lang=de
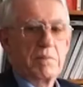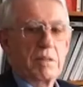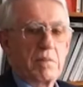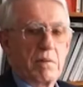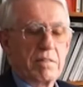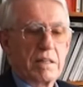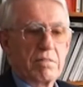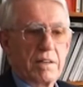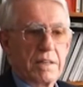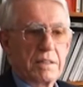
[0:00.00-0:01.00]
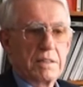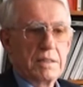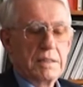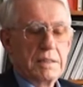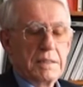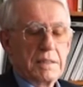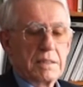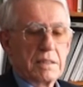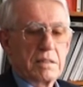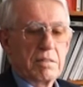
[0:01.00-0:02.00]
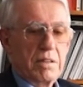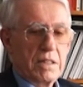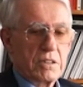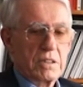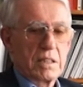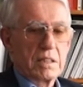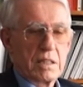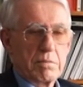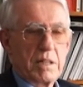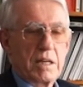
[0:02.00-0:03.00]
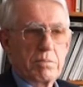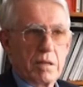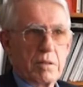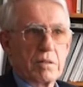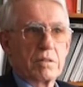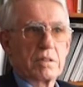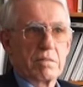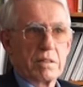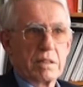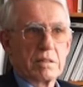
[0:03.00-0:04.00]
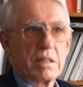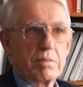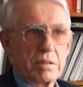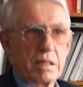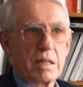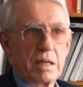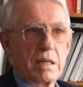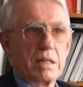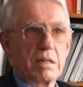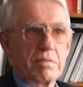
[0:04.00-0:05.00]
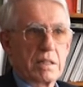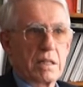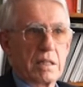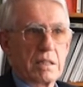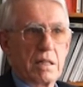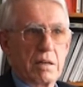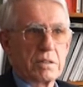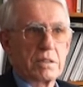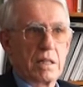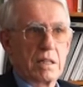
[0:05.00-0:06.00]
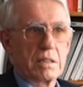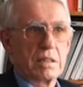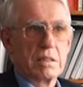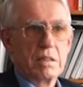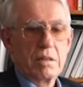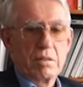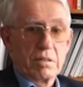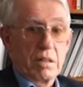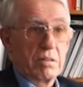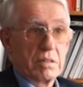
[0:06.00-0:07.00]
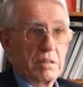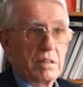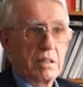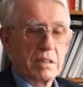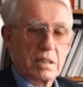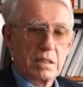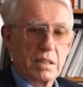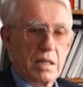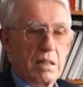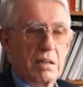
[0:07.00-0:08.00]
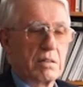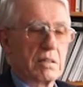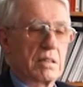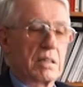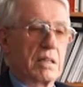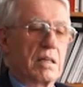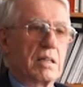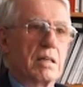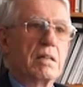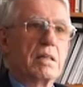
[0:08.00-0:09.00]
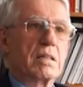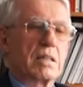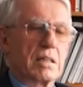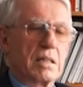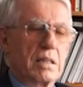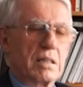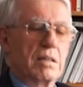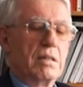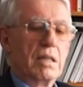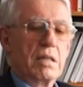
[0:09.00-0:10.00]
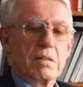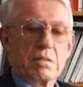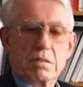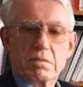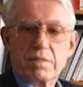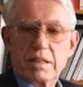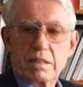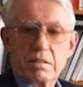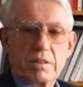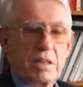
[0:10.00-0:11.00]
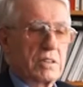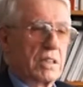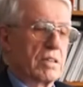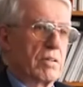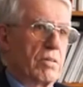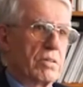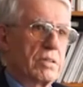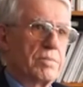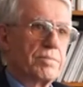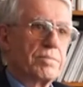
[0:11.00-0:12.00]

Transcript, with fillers: Man sieht ja weltweit, dass die Widerstände gegen Bergbau immer größer werden. Selbst in Ländern wie Kanada, Australien oder auch in Chile, Candelaria, Candelaria, Candelaria werden die Widerstände groß.